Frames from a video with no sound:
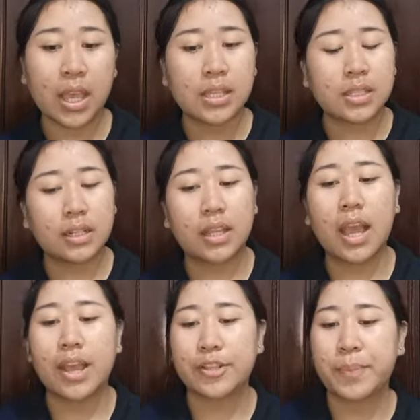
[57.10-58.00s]

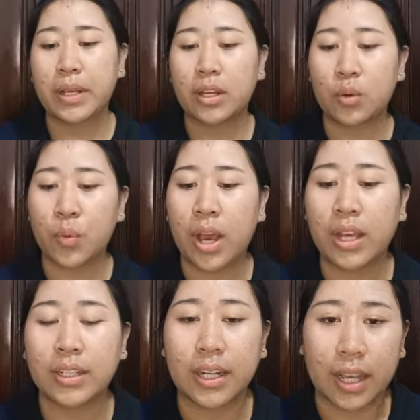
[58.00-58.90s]
serta aspek
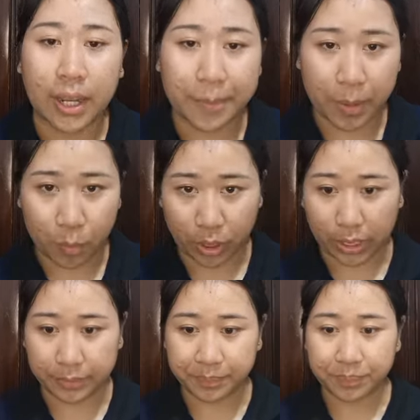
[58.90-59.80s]
keuangan gerakan pramuka.
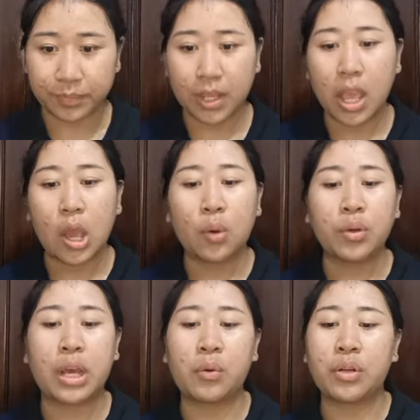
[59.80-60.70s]

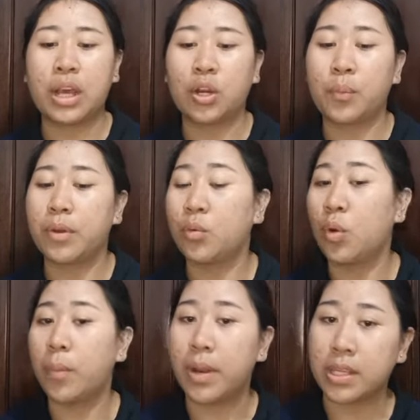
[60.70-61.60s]
Undang-Undang Nomor
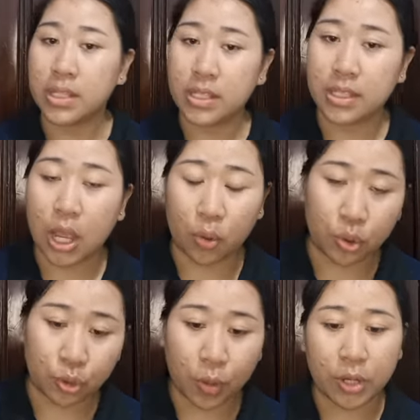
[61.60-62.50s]
12 Tahun
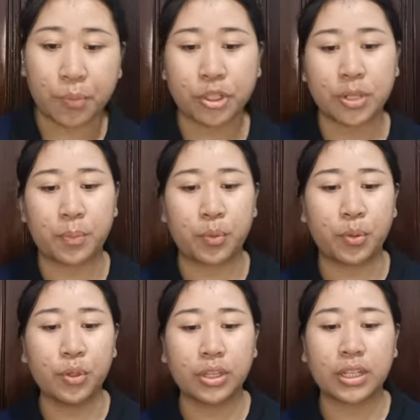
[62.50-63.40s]
2010
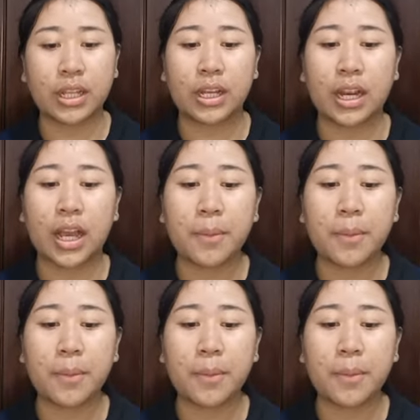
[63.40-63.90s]
tentang Gerakan